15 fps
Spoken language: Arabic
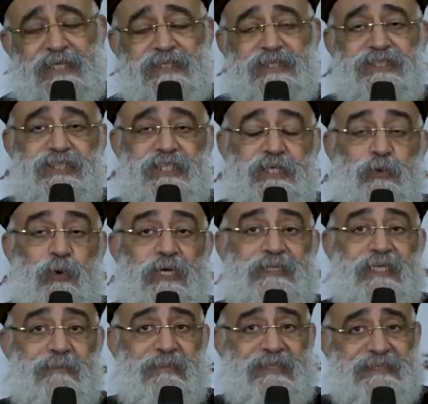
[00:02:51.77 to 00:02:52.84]
تشغله عن
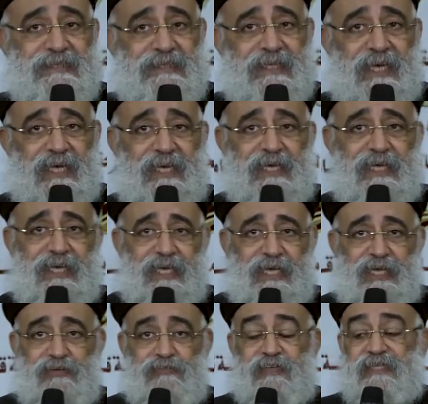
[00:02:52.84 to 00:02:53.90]
المسيح
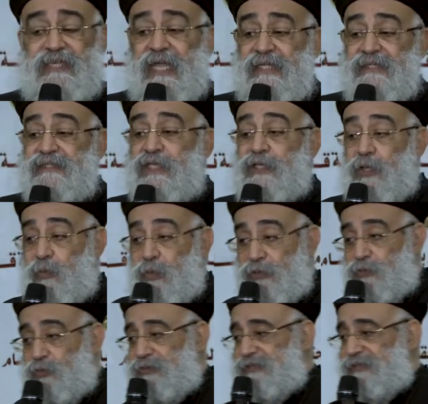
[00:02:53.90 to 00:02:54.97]
فتلاقي
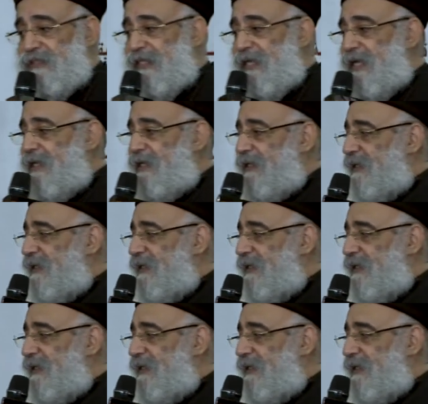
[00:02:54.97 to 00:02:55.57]
صلواته كتيرة